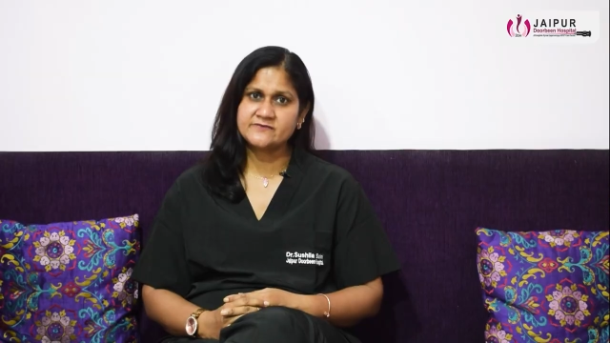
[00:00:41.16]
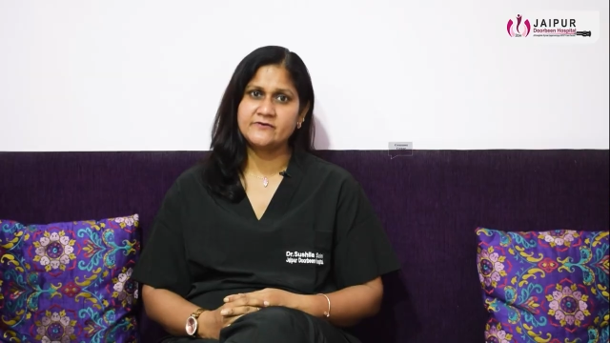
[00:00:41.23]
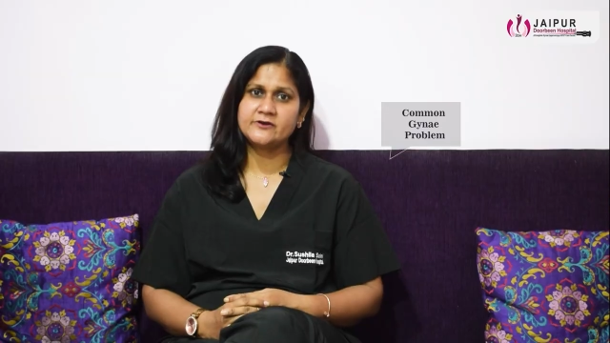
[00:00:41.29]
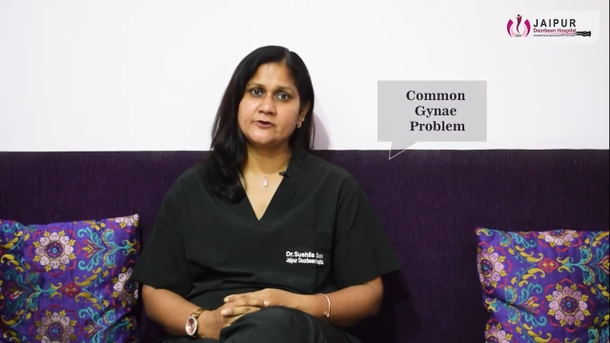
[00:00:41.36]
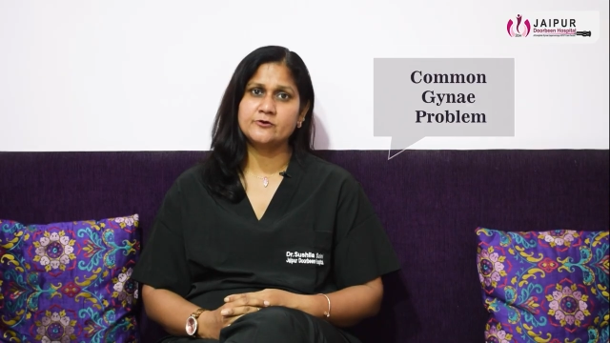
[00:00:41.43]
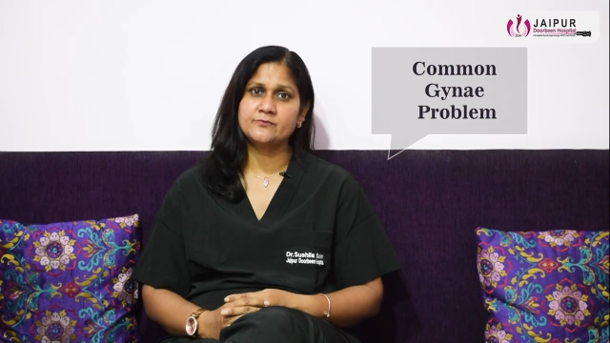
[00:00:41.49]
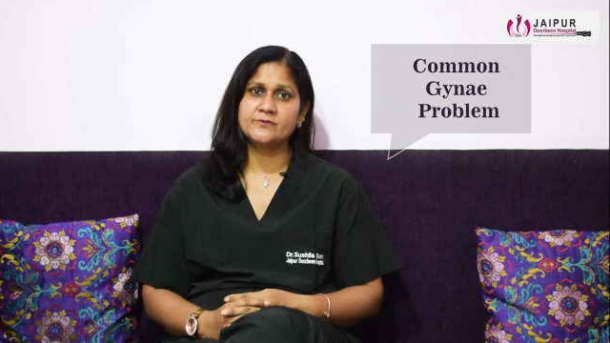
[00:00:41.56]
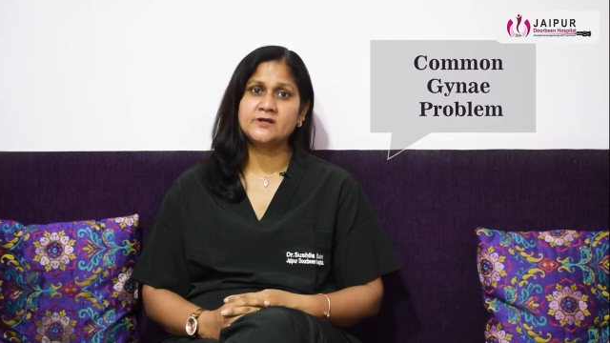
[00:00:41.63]

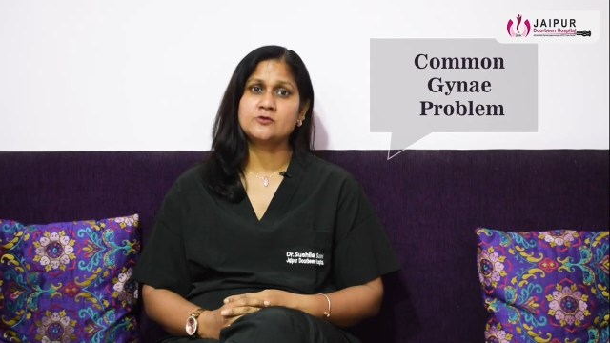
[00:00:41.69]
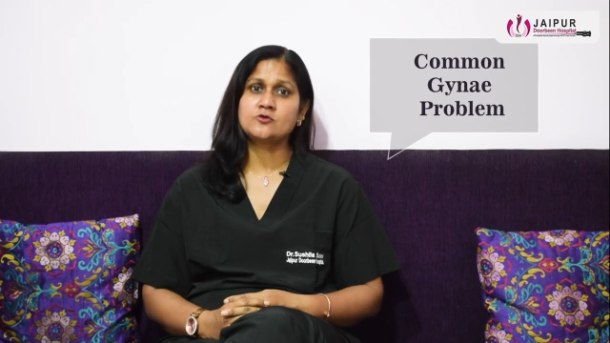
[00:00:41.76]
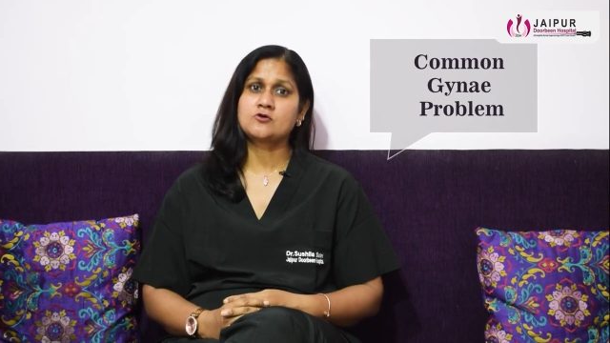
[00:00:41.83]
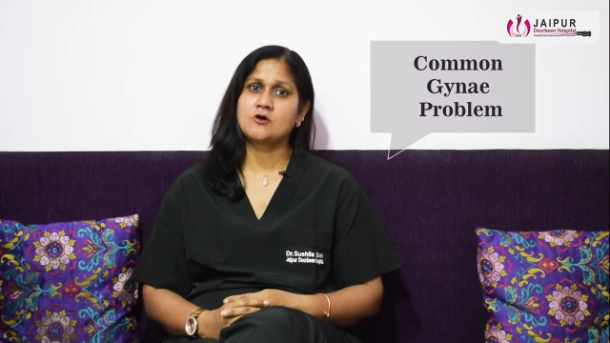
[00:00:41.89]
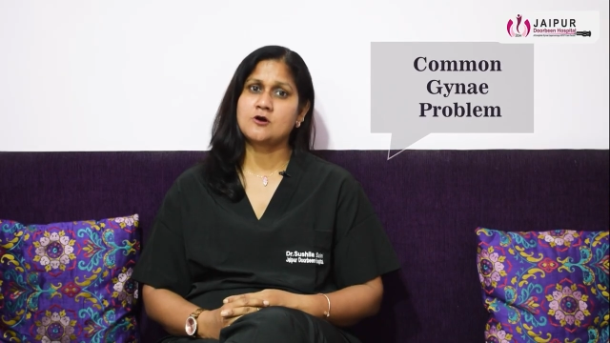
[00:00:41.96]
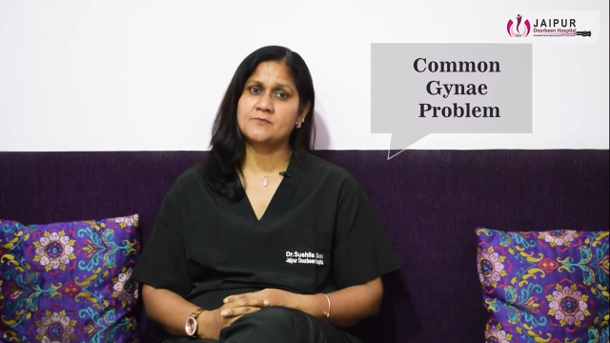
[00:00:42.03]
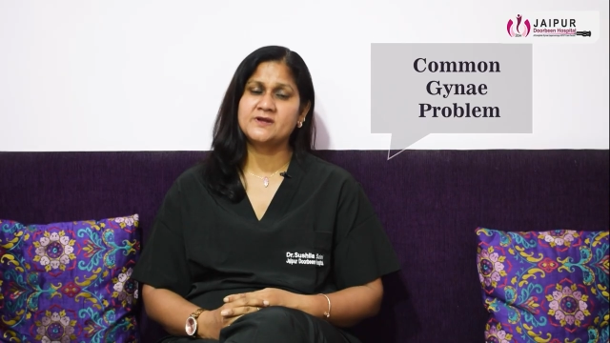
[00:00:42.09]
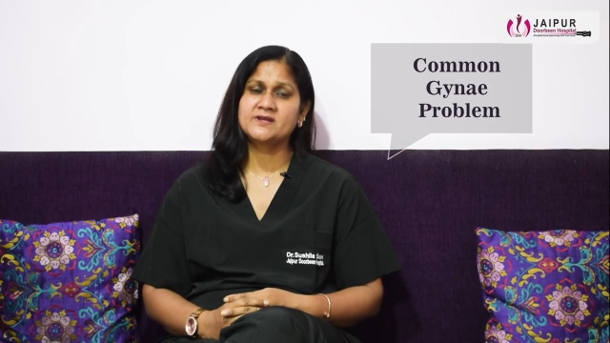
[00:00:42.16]
वीडियो में तो
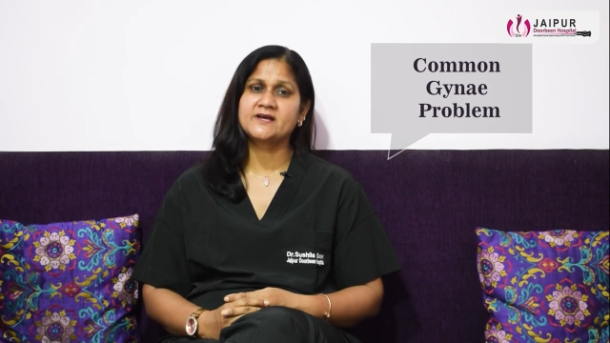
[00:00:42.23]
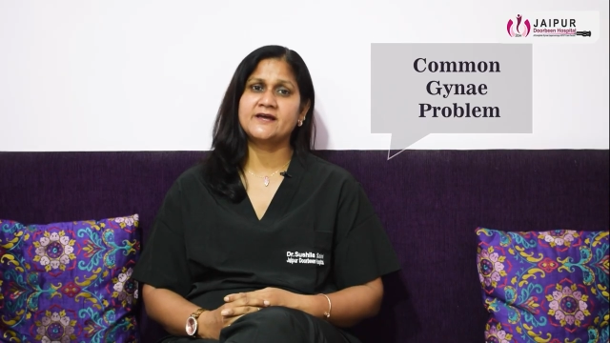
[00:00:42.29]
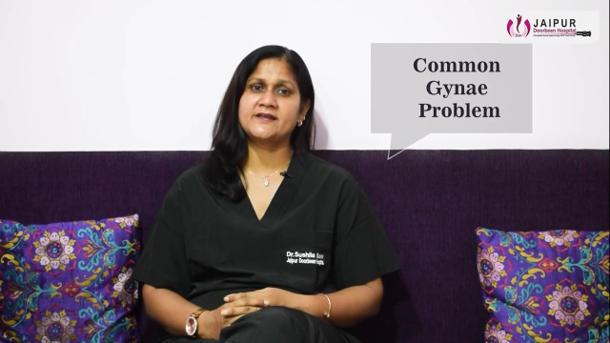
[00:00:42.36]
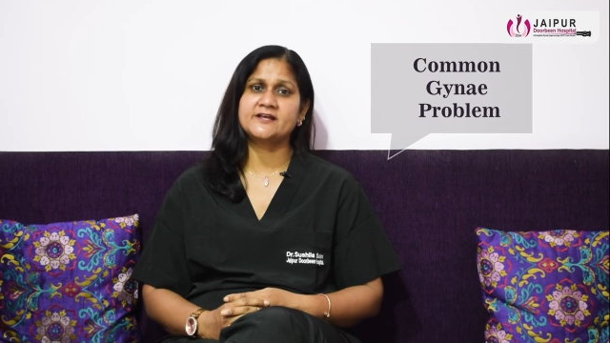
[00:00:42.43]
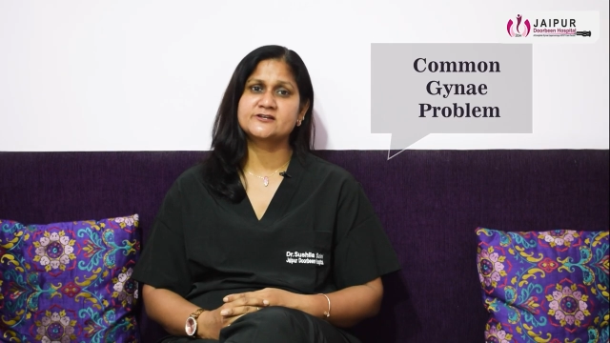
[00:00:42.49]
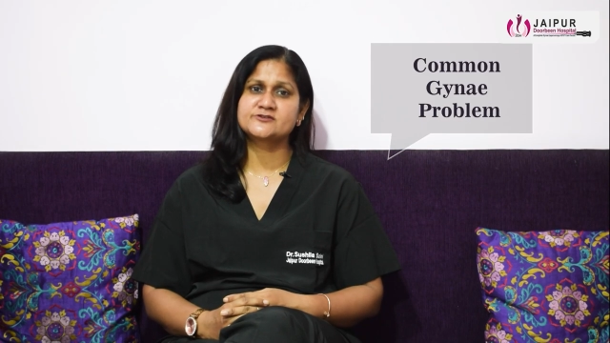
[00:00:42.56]
कॉमन गाइनेक्स